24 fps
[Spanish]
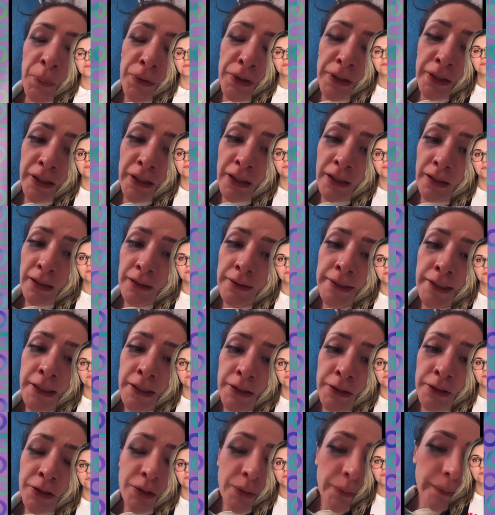porque
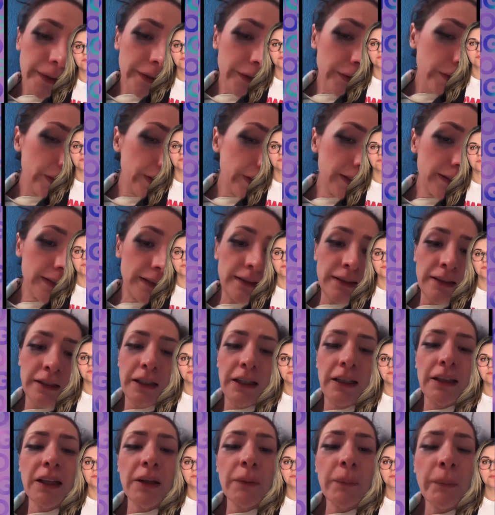yo vengo desde
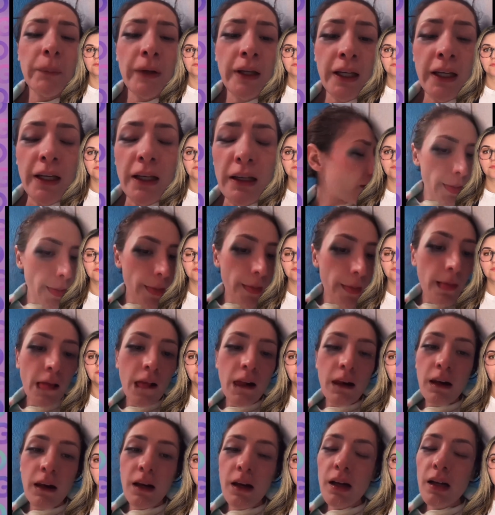Zacatepec
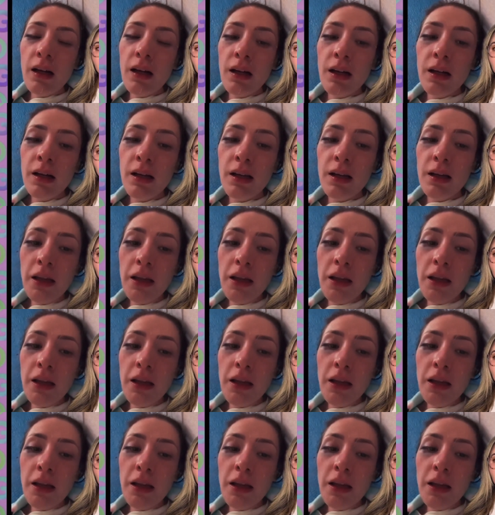a